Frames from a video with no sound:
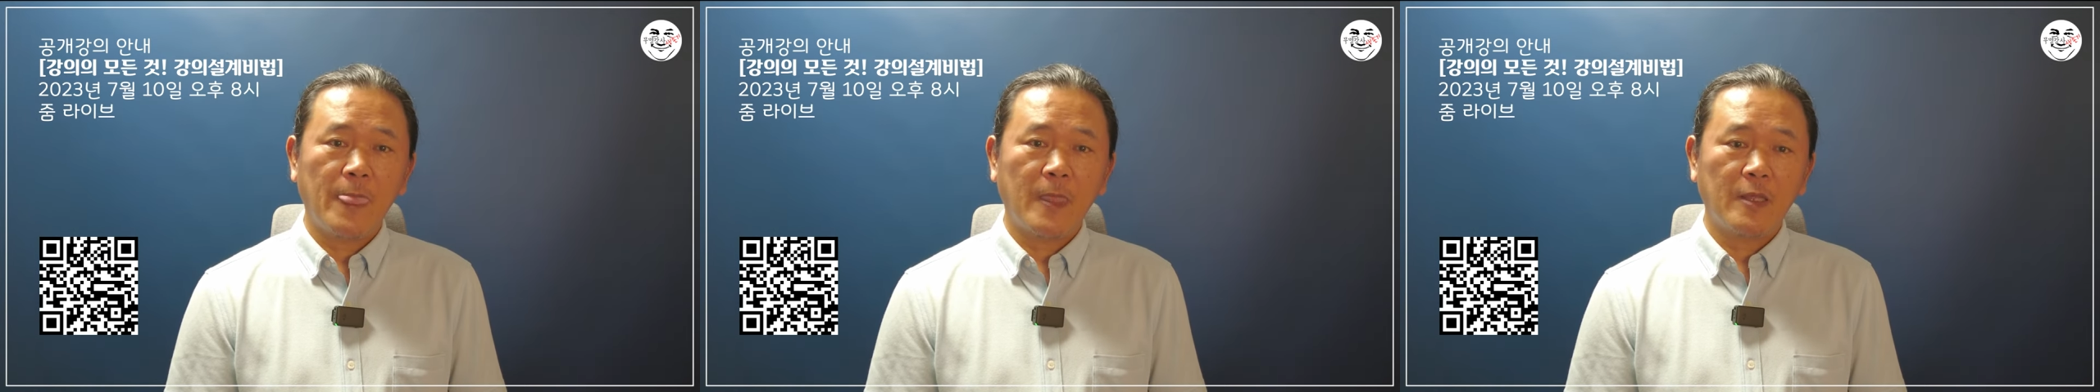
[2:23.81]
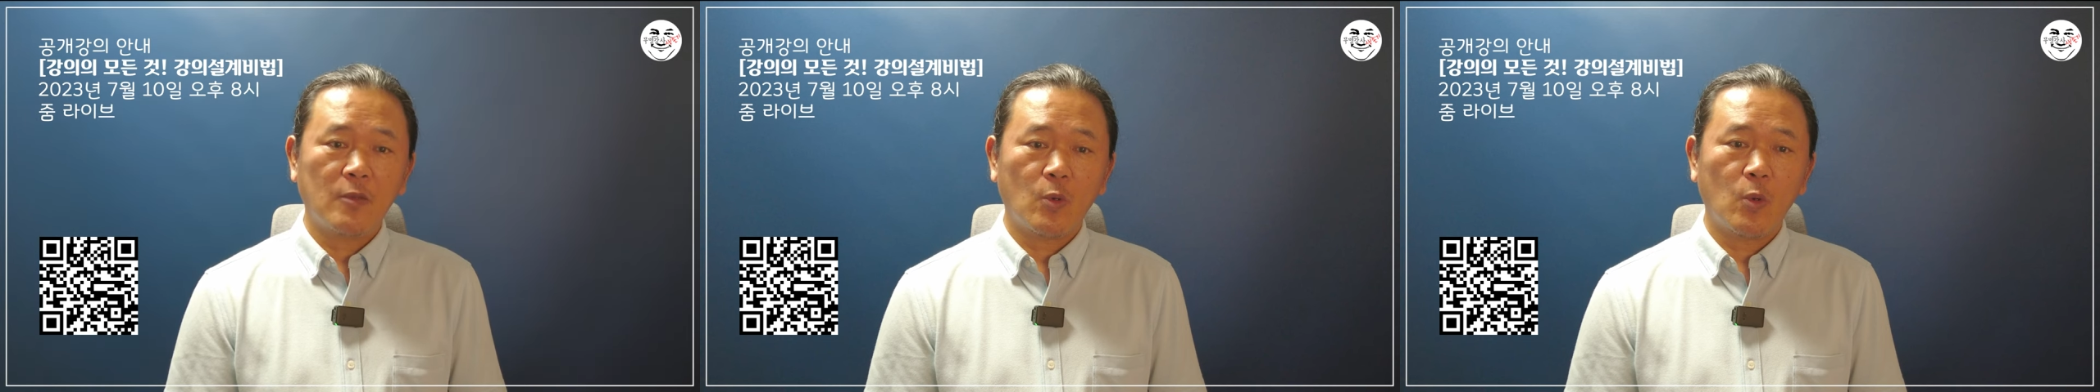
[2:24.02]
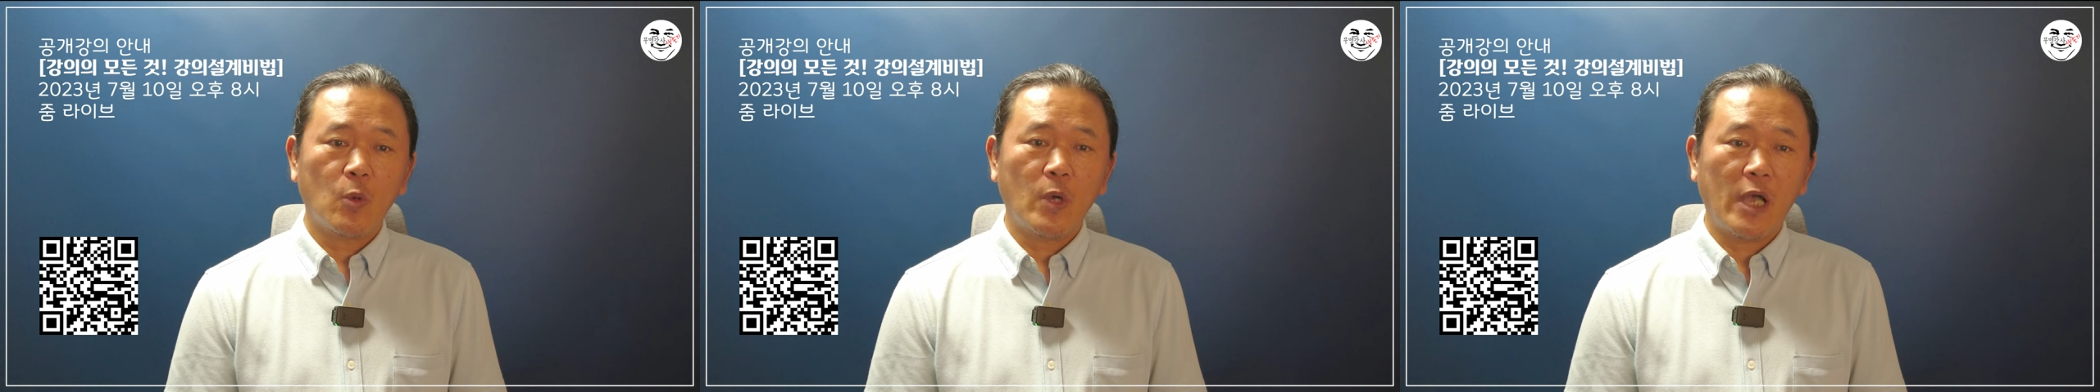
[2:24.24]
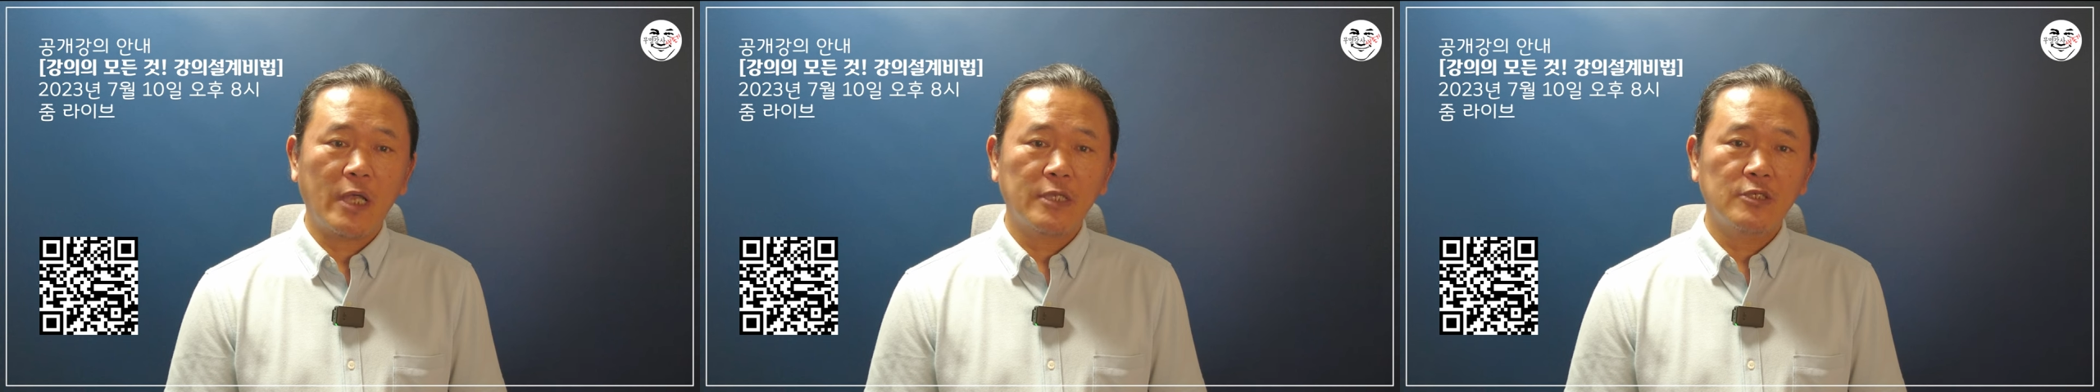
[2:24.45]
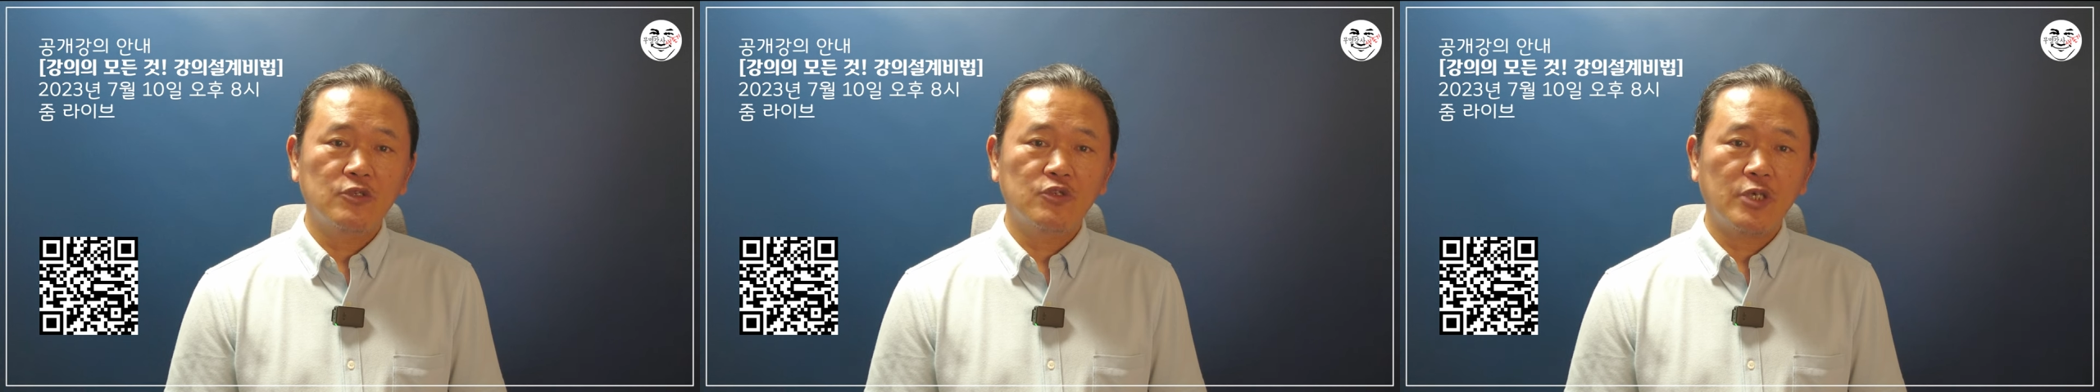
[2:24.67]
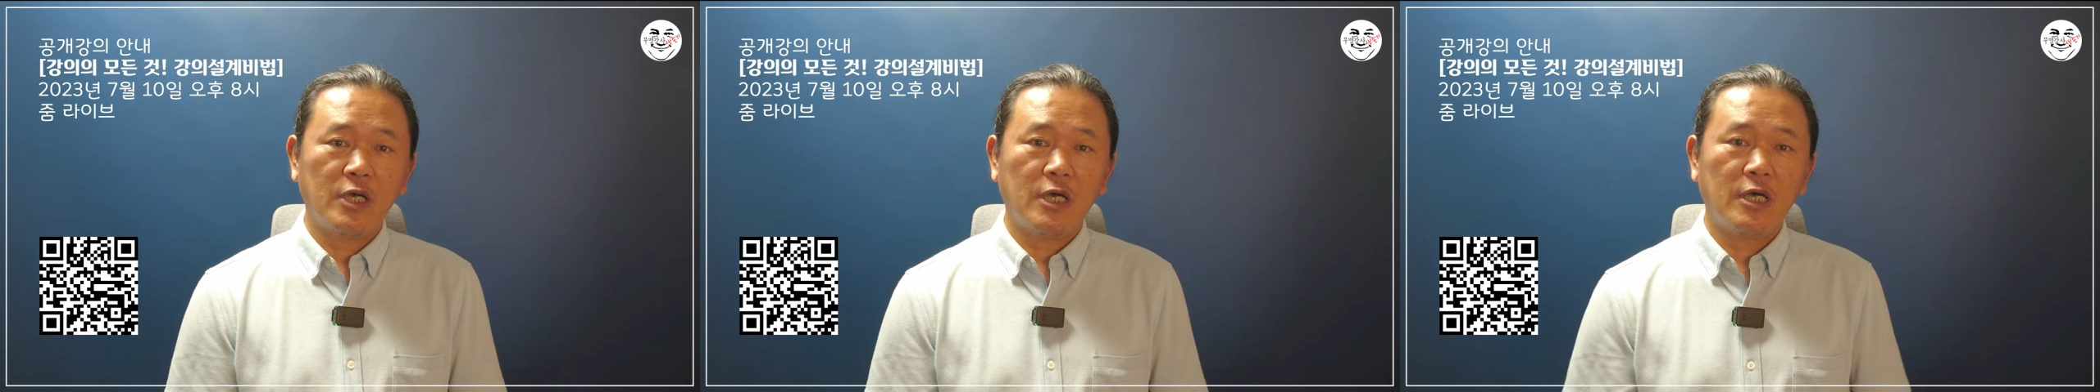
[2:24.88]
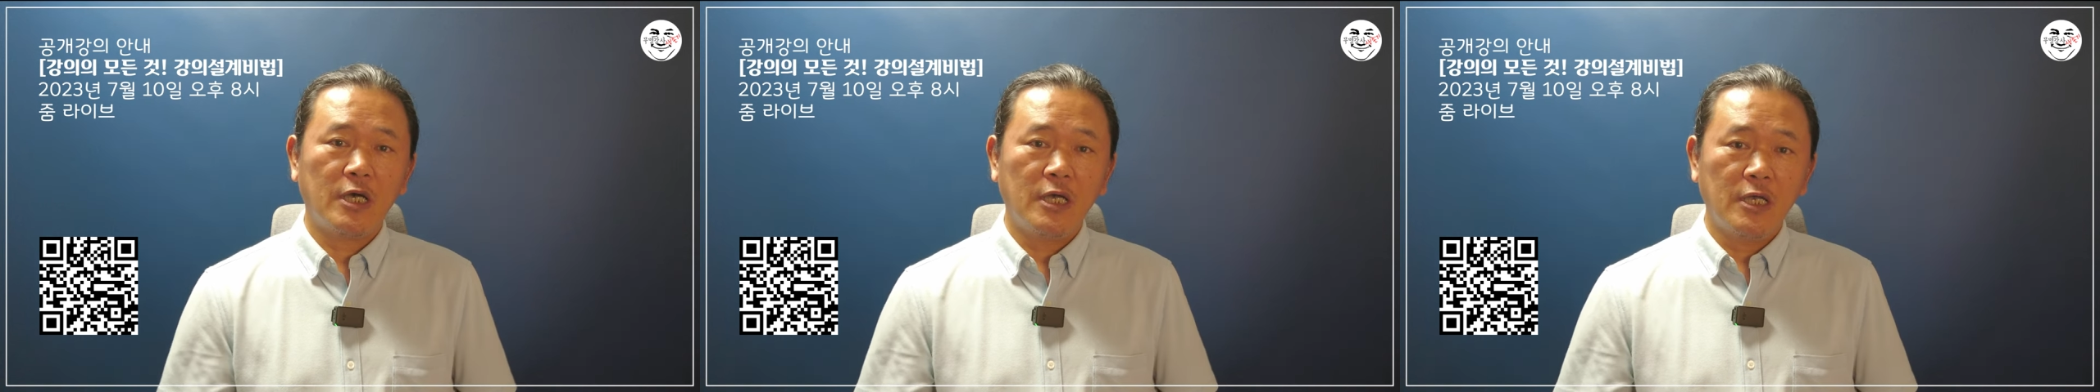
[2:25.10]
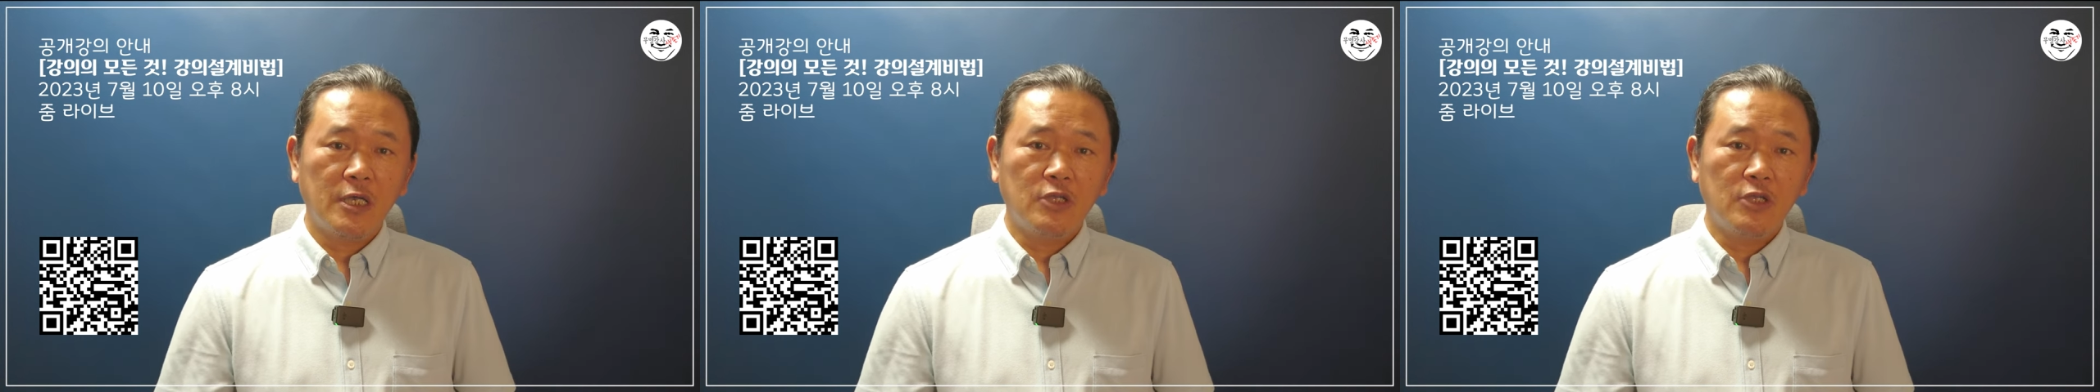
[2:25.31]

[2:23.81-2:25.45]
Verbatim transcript: 그래서 그 강좌